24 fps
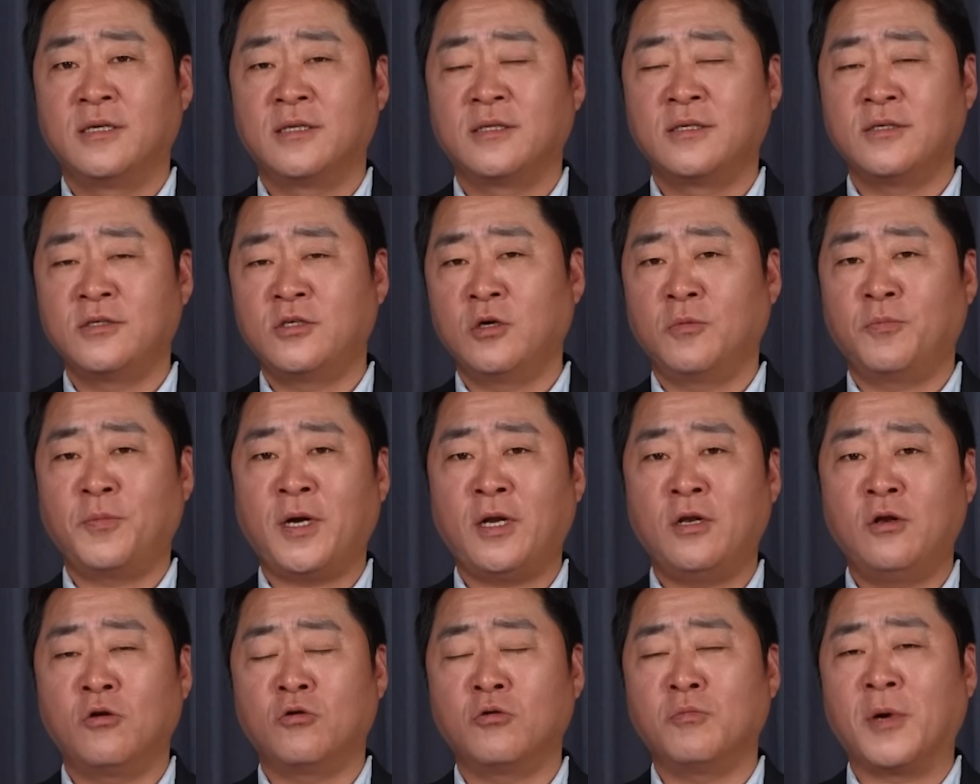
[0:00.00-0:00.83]
드디어
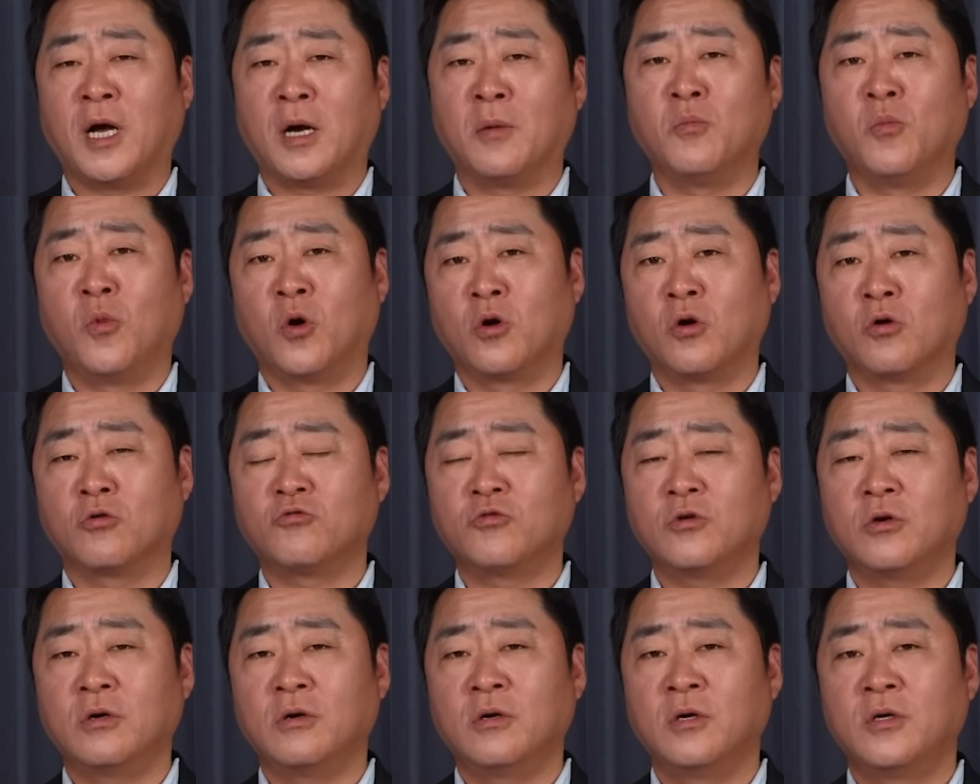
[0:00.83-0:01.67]
팔려고
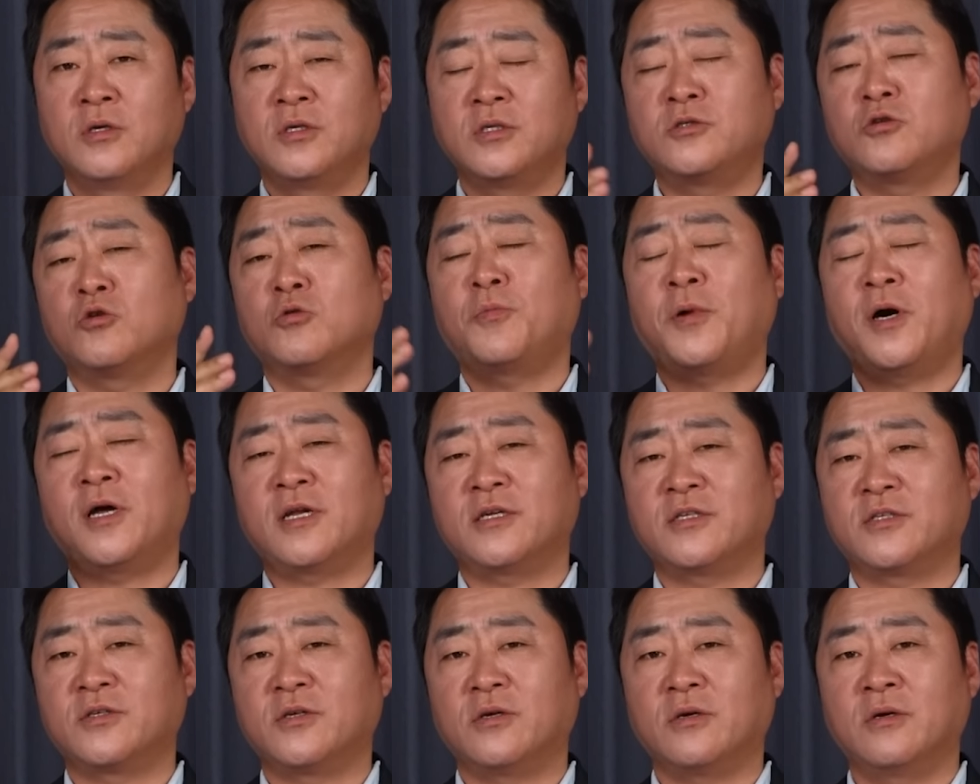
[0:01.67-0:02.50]
마음먹었고요. 실제로
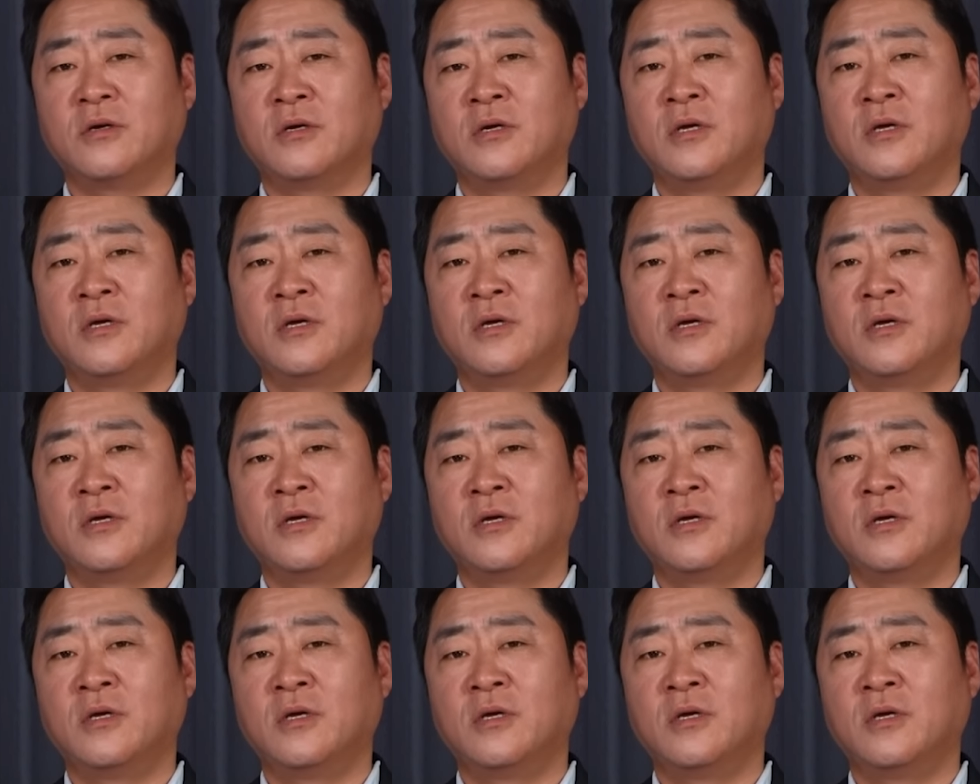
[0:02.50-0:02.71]
팔았어요.